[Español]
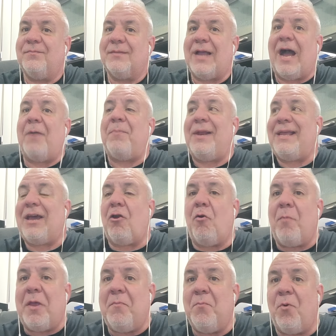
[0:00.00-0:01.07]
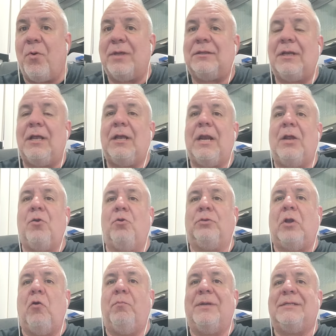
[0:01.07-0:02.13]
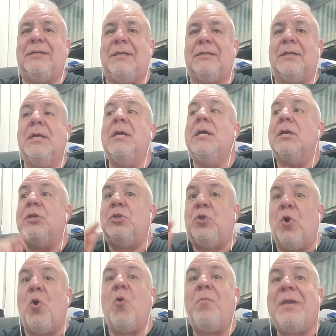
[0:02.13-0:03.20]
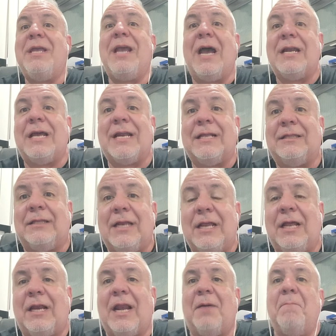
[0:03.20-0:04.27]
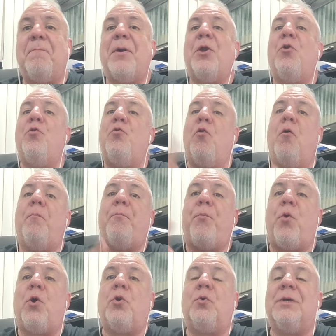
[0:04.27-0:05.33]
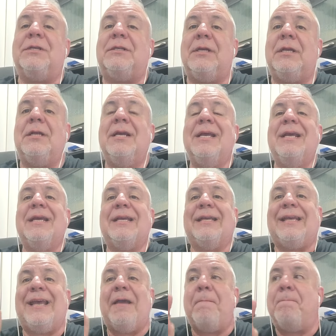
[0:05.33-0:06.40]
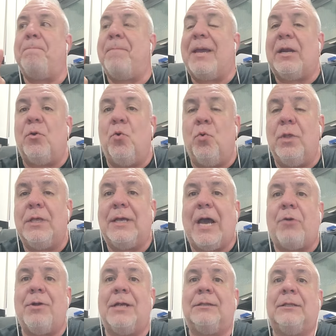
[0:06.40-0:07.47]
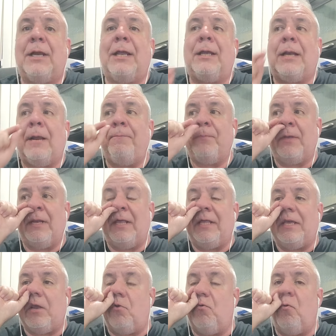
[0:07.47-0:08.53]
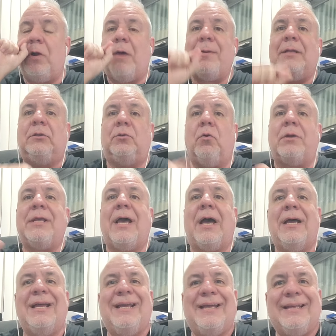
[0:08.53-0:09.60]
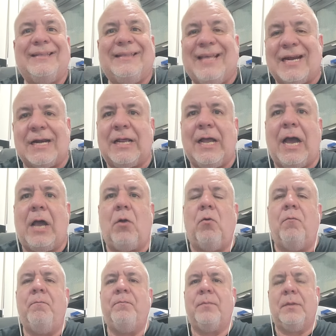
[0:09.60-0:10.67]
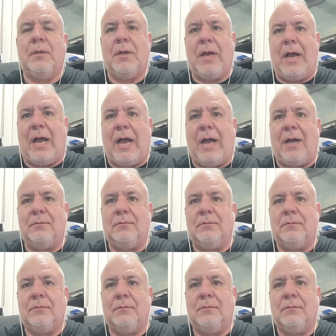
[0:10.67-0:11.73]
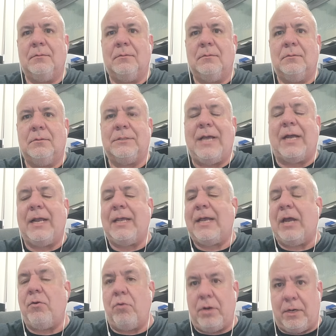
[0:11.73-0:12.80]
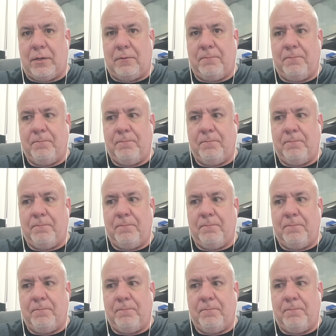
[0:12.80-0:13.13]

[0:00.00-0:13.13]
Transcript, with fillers: Aplica lo mismo de Strickland contra Duplessis. Yo vi ganar a Strickland, pero no puedo decir que perjudicaron a Strickland y le dieron una victoria de regalo a no Canonigue.